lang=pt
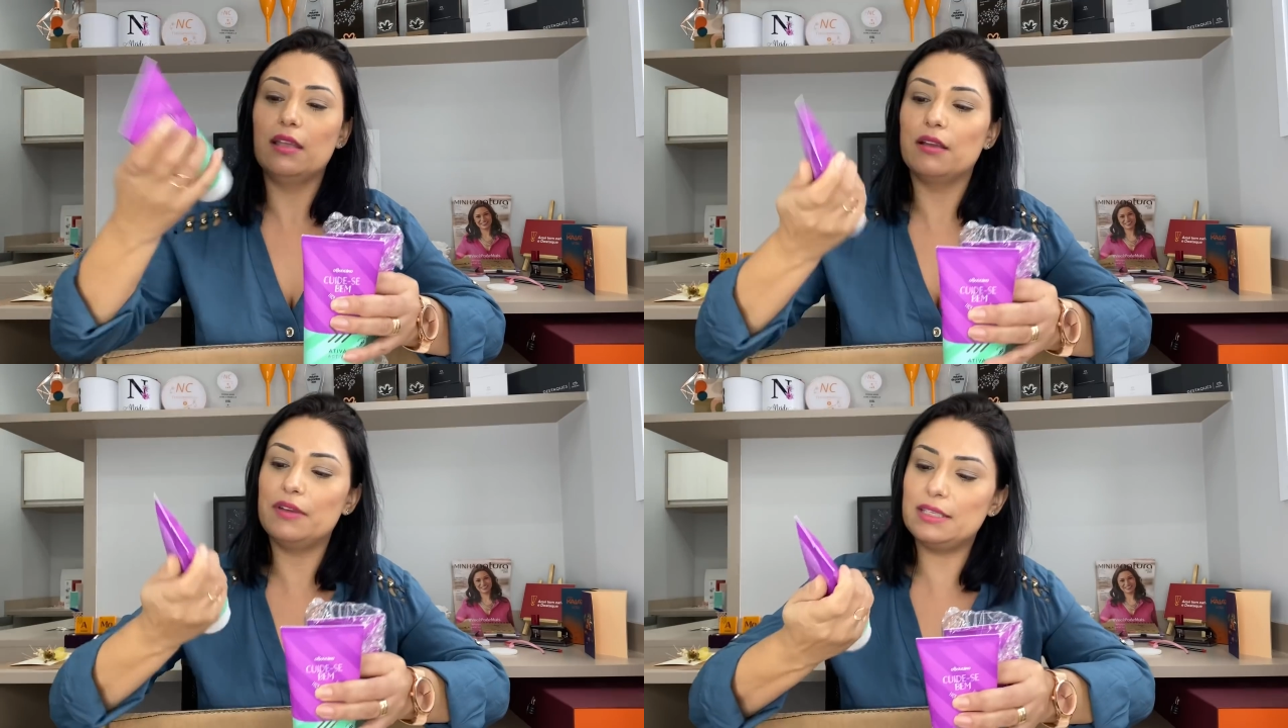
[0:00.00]

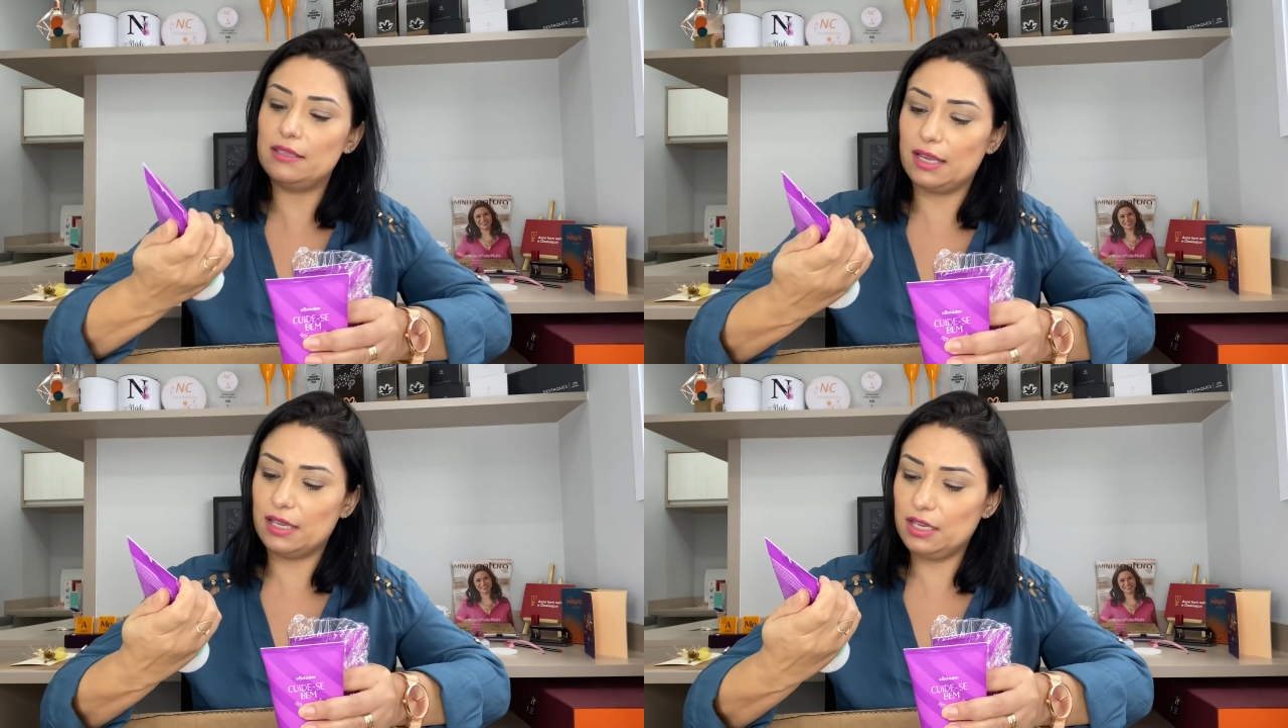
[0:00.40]
Então, esse
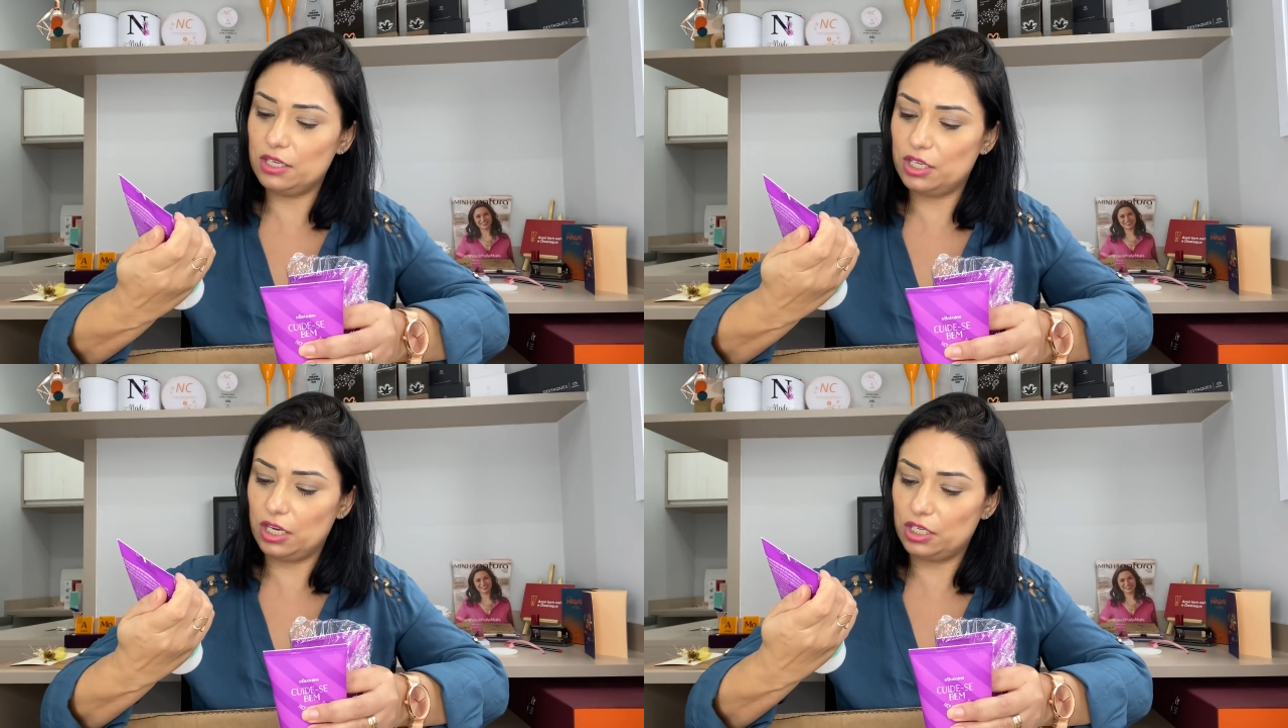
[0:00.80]
daqui,
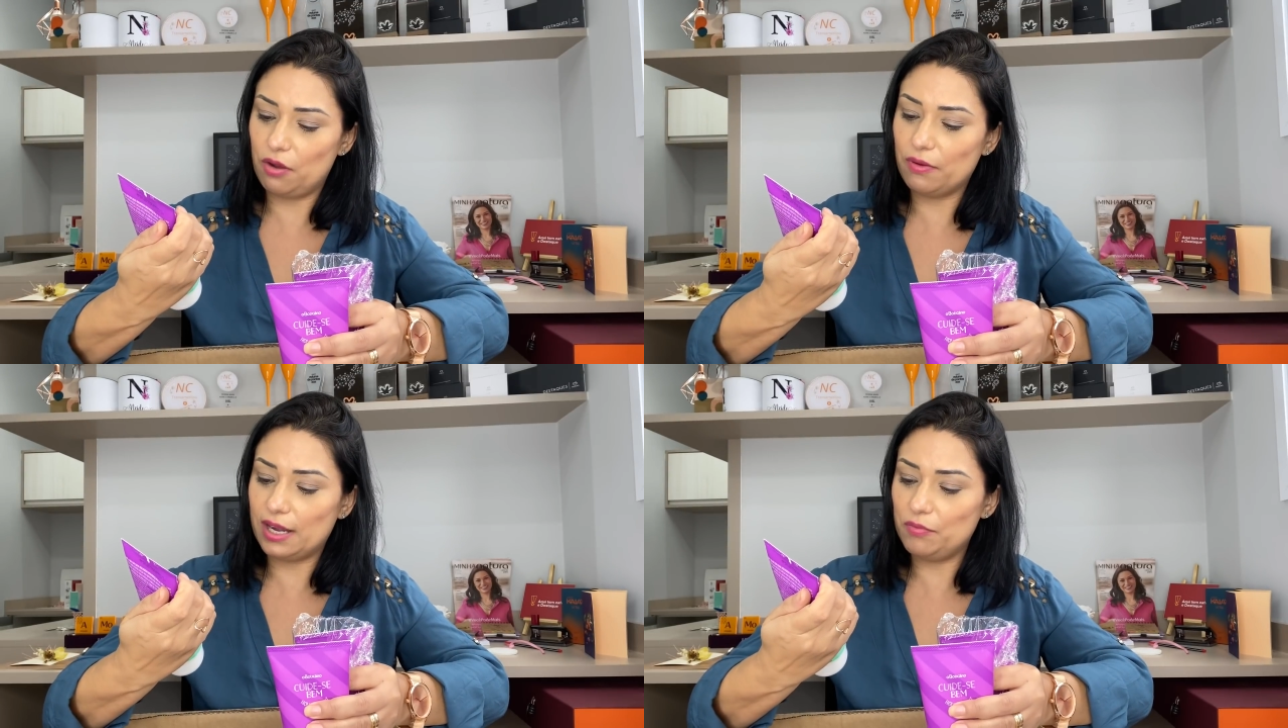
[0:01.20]
gente, é
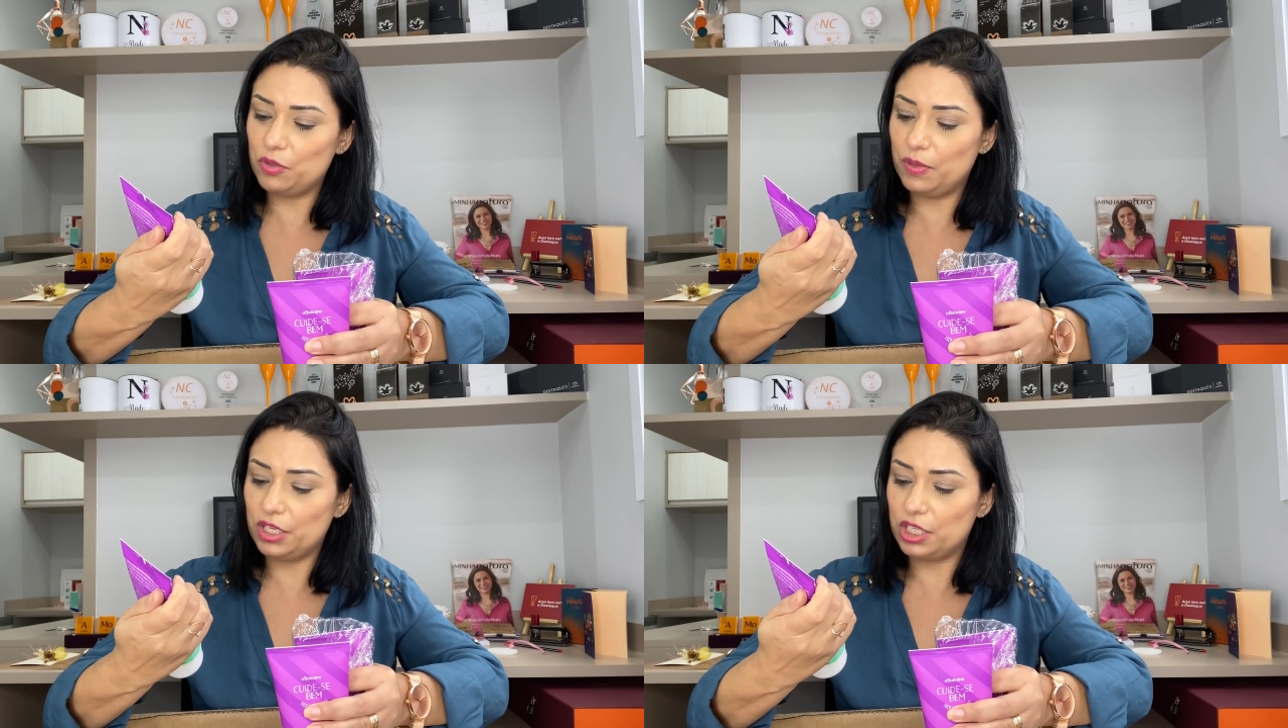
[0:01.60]
um creme
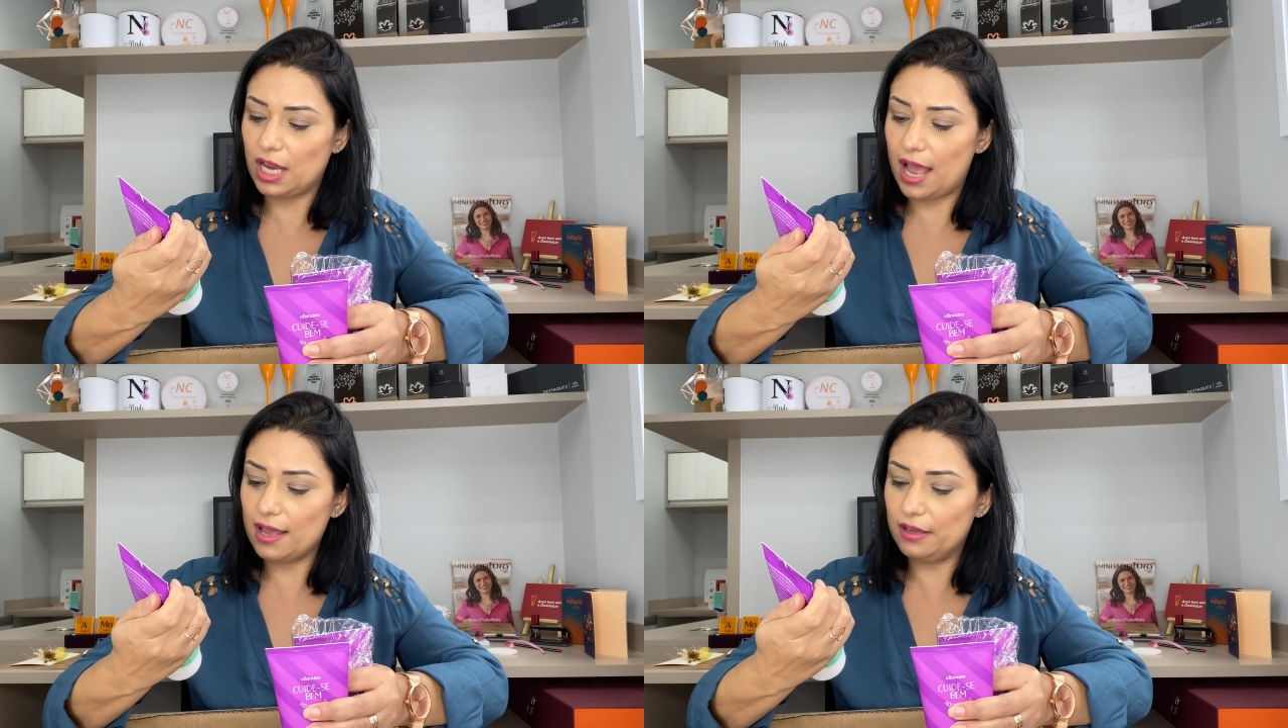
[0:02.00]
de
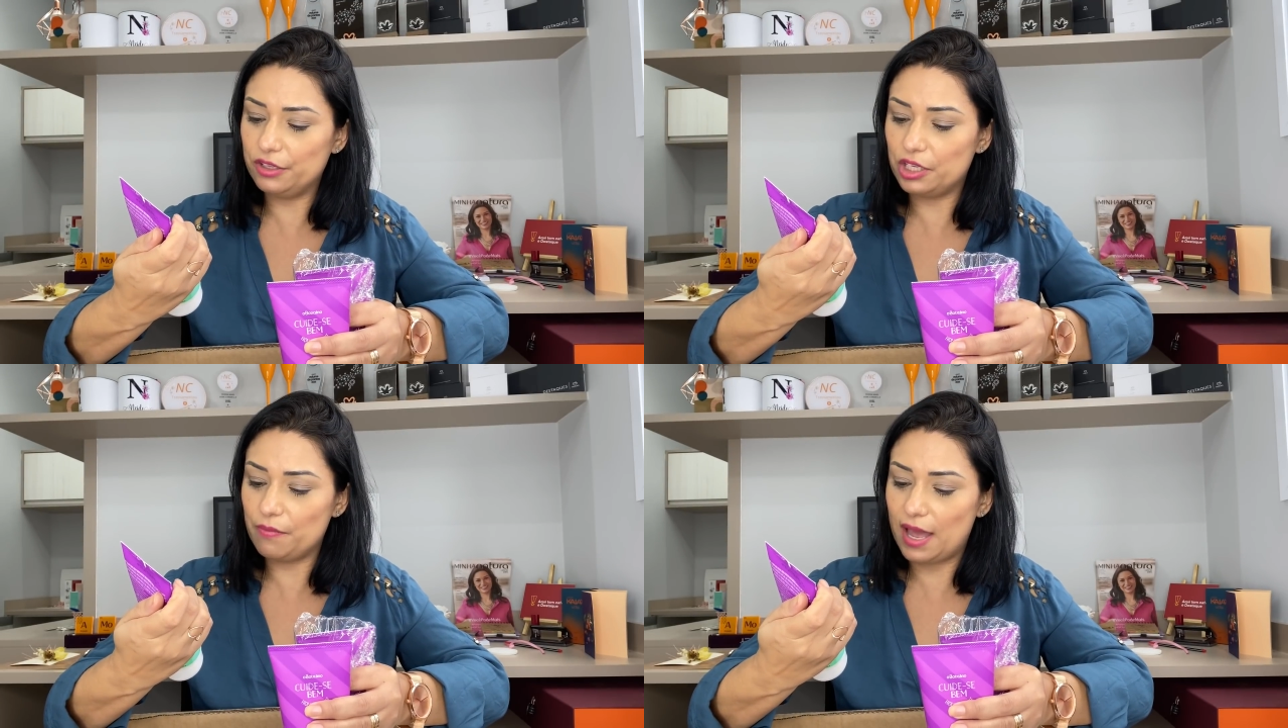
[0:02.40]
pentear
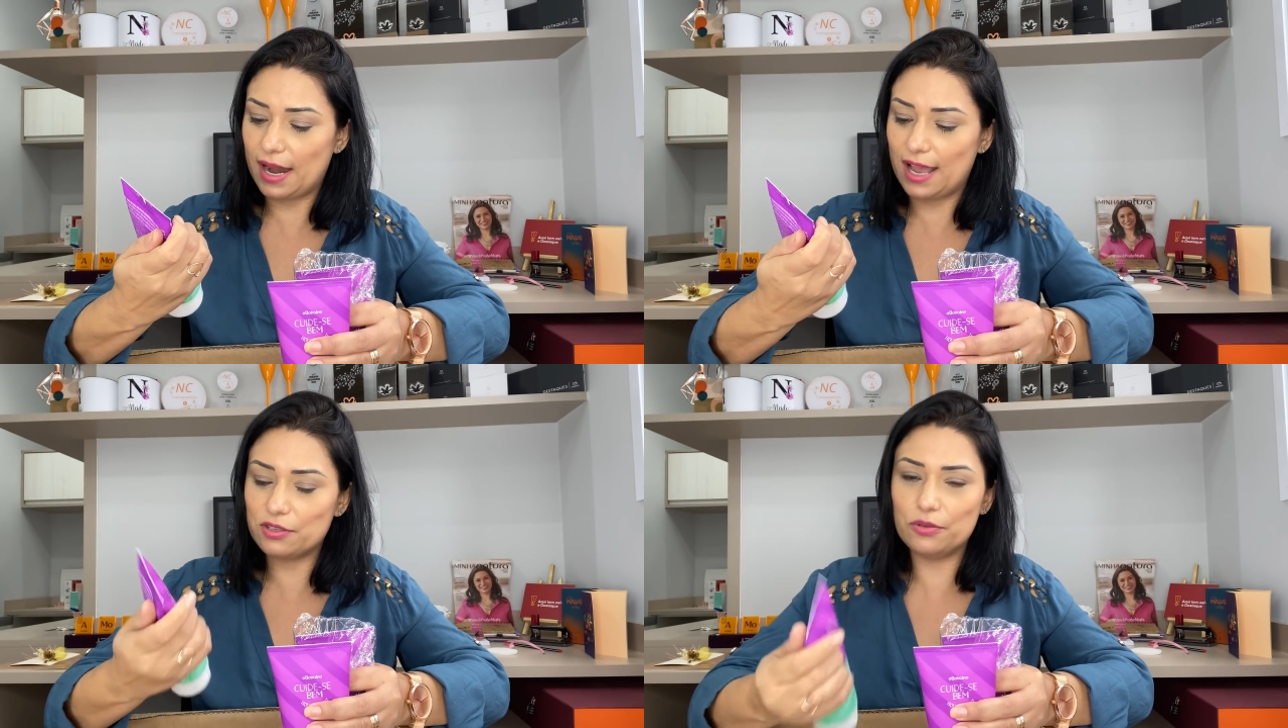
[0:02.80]

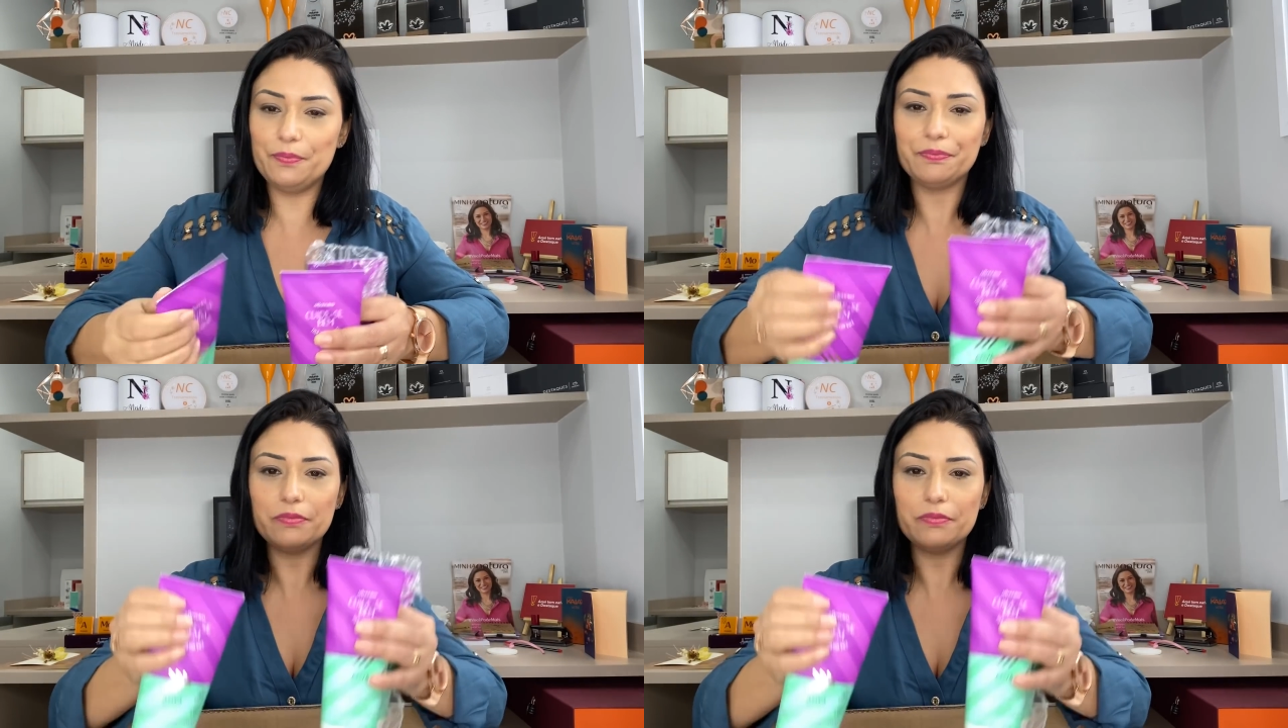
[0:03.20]
anti-embaraço.